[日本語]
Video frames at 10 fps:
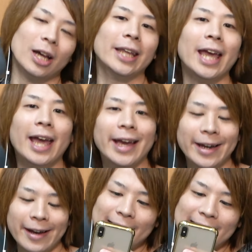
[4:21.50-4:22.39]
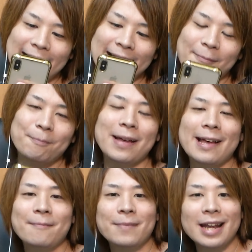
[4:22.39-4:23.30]
とかね。あー、
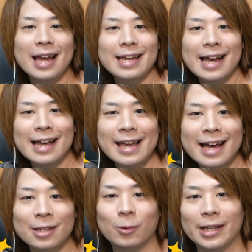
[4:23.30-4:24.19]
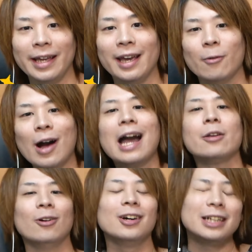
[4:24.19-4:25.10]
パンバラやーやとかね。わか
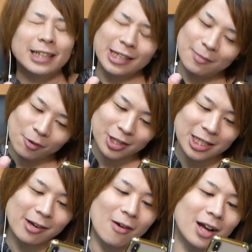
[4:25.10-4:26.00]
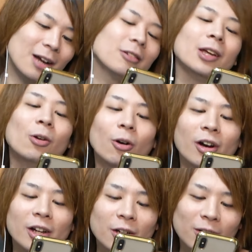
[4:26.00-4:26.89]
るよ。気持ちはわかるけ
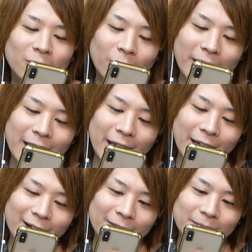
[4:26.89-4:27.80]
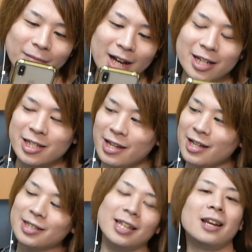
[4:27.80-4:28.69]
ど、これ回して
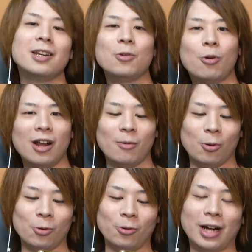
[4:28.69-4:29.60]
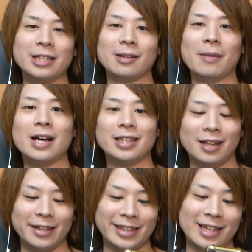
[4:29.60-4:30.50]
ねサンリオコラボのガチャ回
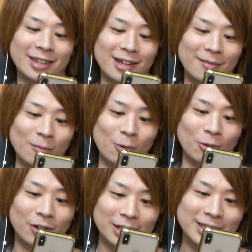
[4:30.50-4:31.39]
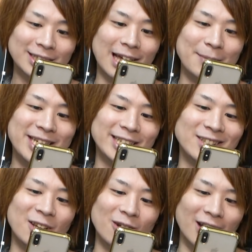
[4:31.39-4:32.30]
せないってなったらもう寂し
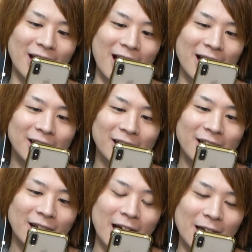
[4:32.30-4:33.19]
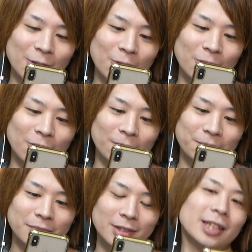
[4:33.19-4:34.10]
すぎるからあ
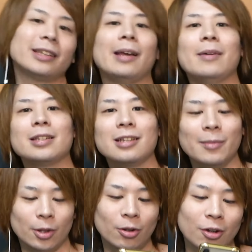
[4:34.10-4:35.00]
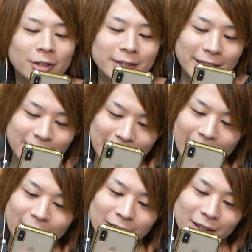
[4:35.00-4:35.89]
のー、絶対回しちゃダメよ絶
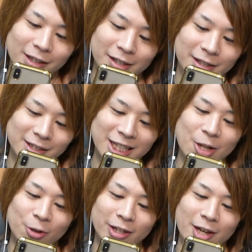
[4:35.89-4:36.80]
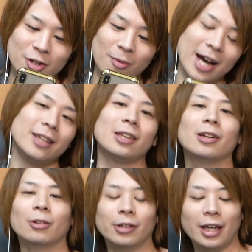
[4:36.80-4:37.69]
対、えー、スキルの秘伝書も入って
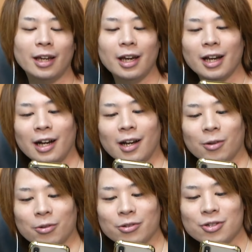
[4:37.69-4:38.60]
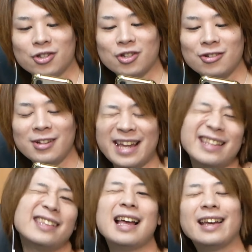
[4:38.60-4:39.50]
るけどねあの10
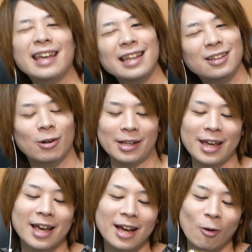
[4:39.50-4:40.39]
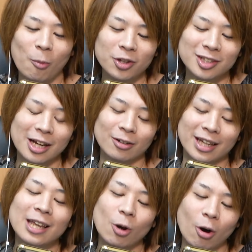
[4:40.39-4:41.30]
連だけとかね思っちゃう
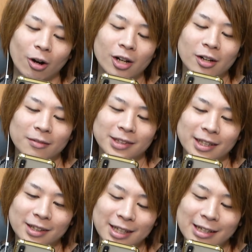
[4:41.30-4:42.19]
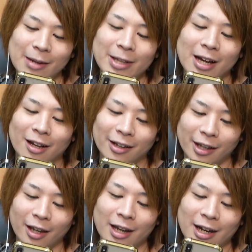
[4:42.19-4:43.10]
けど絶対ダメだから
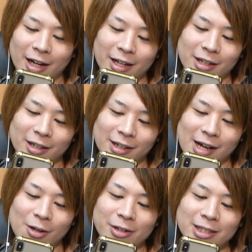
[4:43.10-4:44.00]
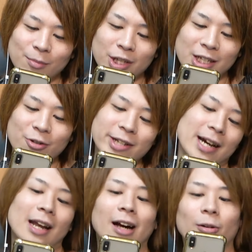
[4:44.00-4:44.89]
ねはい、えー、確率も低い
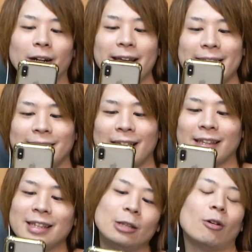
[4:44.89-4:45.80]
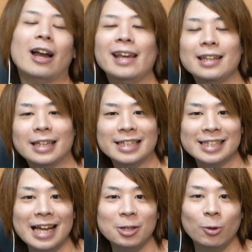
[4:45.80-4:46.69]
からこれ0.2とか
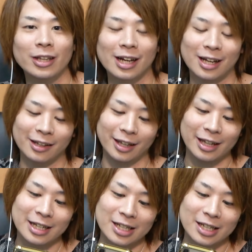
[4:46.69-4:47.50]
0.3とかだからね